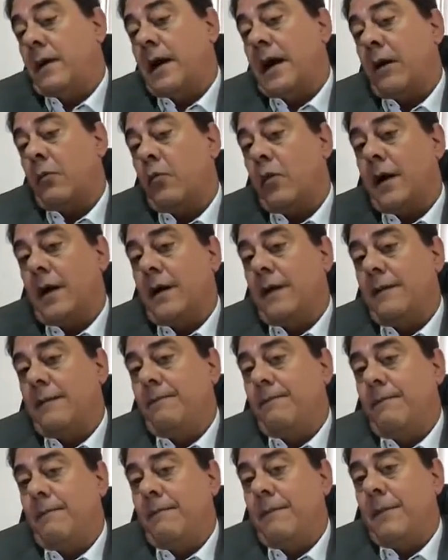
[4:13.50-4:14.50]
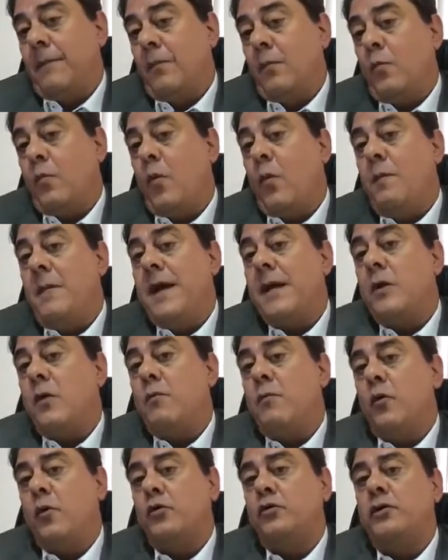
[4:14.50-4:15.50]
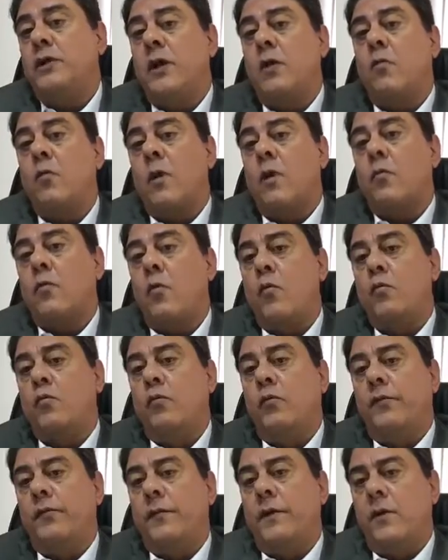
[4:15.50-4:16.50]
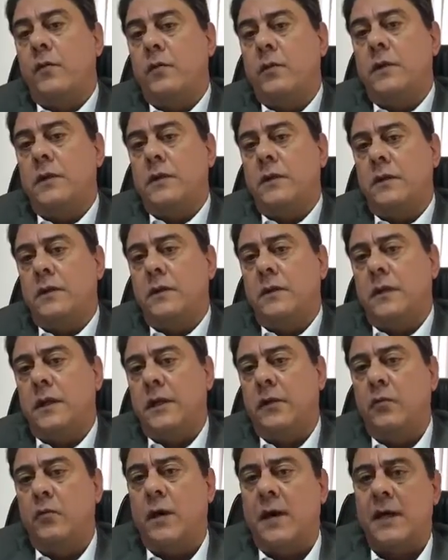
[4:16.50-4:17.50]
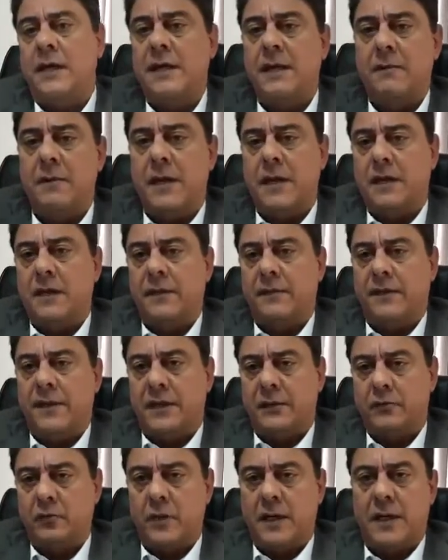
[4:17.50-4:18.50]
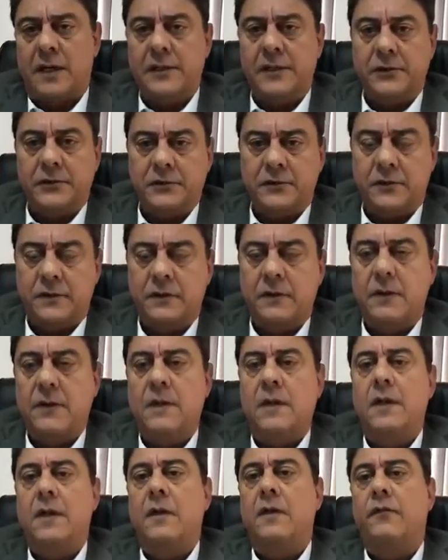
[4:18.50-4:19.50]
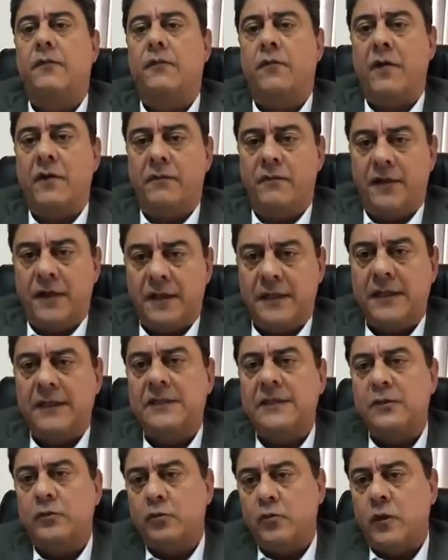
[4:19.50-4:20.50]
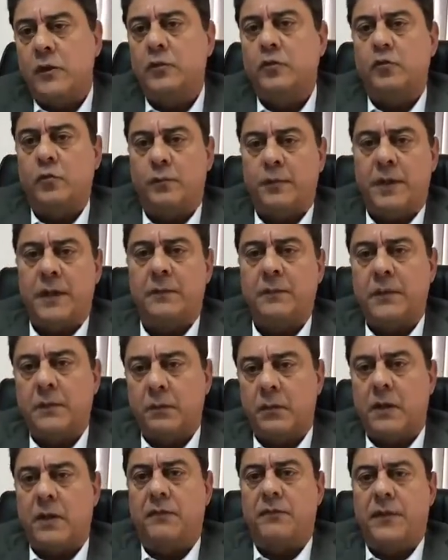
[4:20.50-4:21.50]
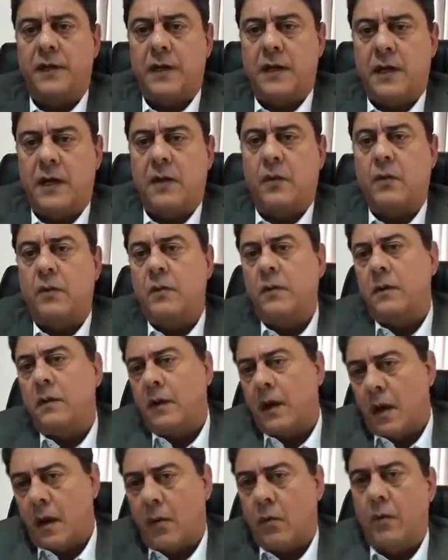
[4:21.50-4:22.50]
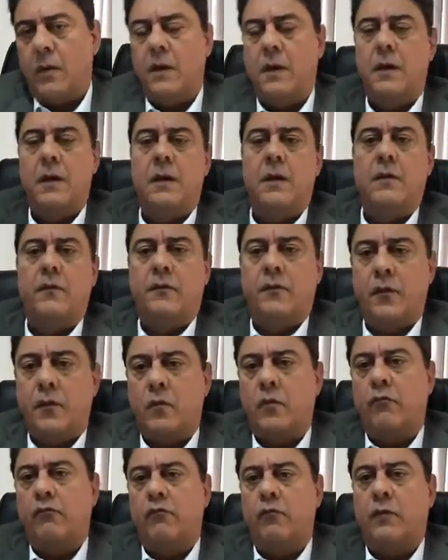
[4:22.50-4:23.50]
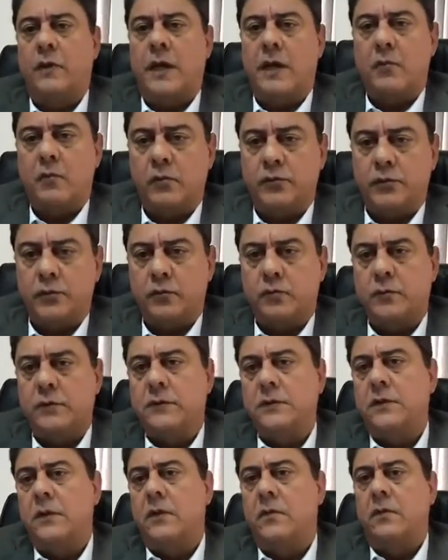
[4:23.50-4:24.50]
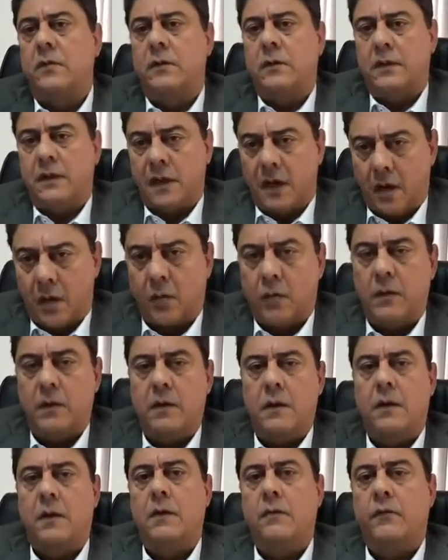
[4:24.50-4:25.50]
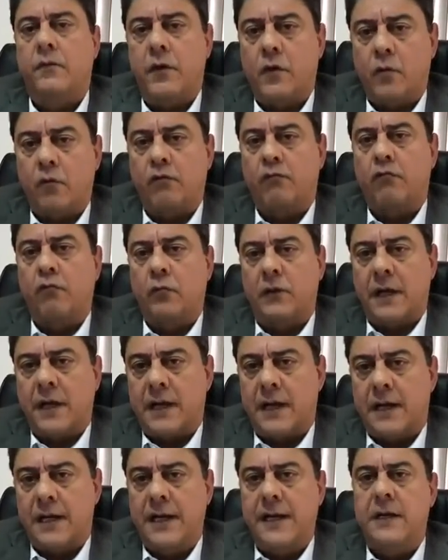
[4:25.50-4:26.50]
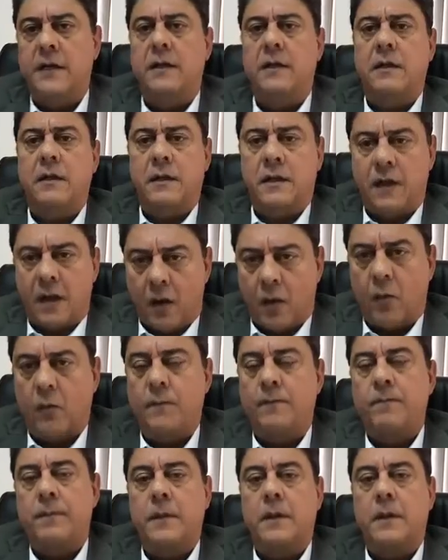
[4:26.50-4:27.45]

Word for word: agora, como é que o Moro chegou à conclusão que Eduardo Guimarães era jornalista? Foi ver decisões do Supremo Tribunal Federal? Não. Foi consultar a Constituição? Não foi consultar a lei? Não.